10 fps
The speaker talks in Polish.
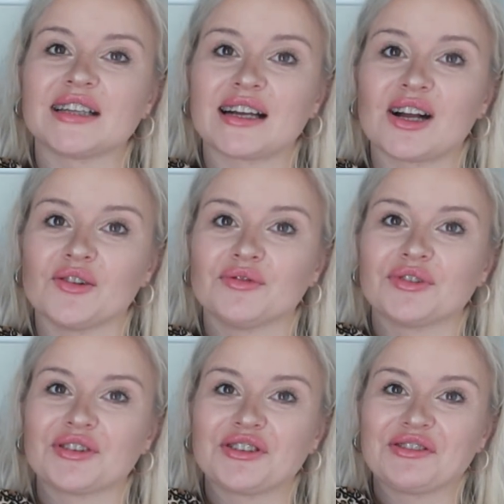taka
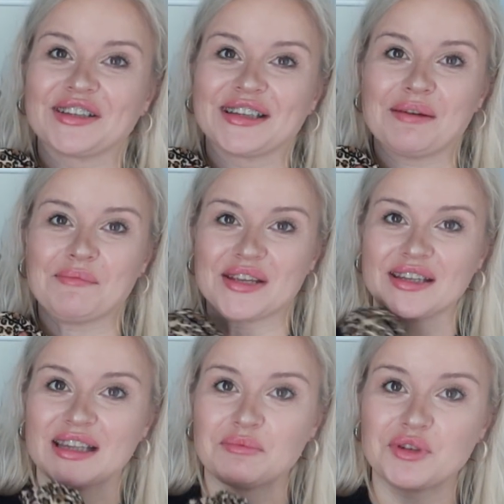komfortowa dla
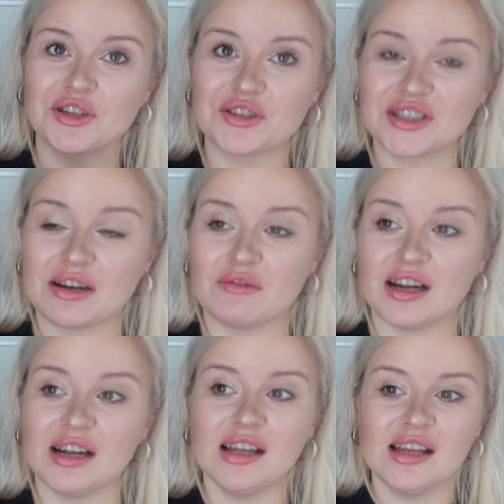mnie, dla mojego
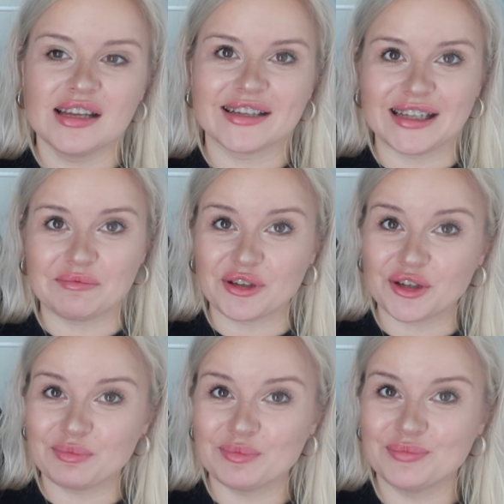ciała, dla
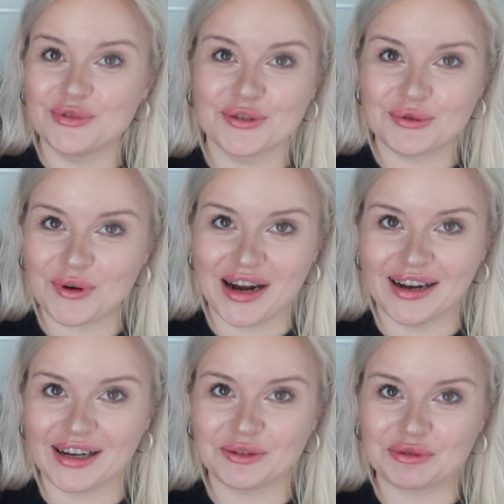mojego
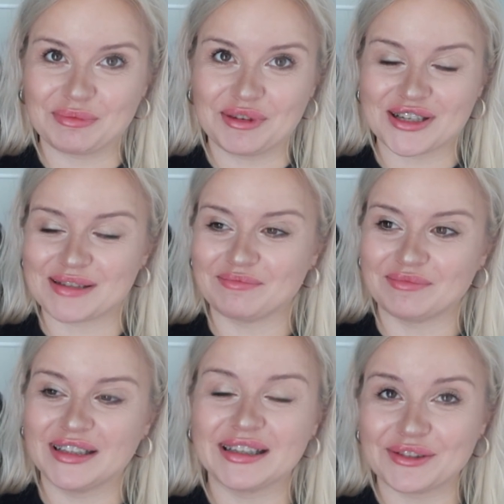brzucha, który mi
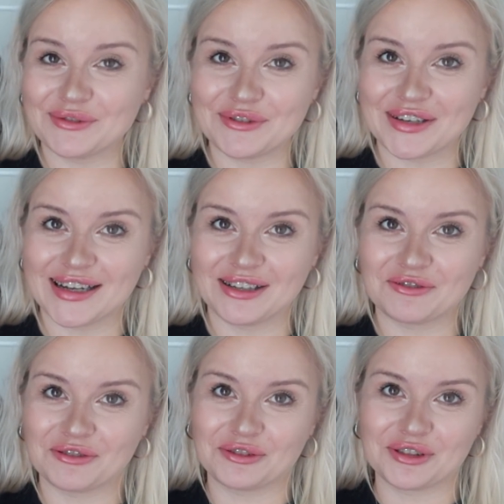czasem denerwuje,
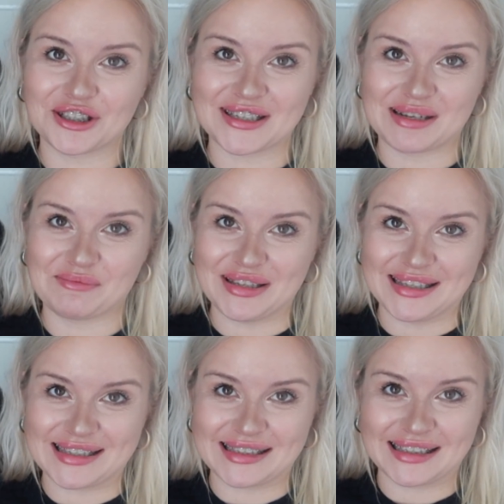który
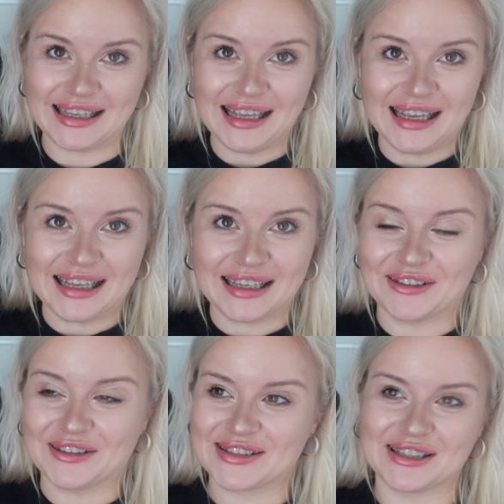czasami
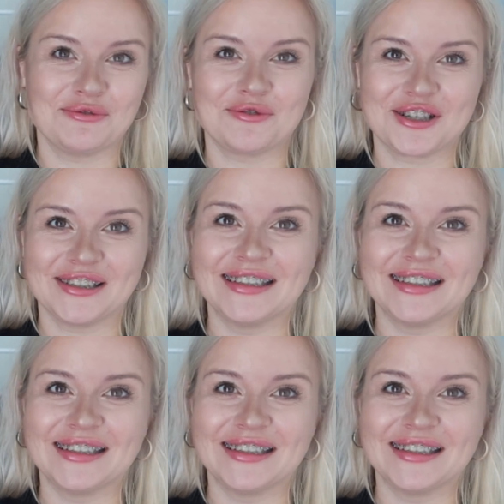za duży,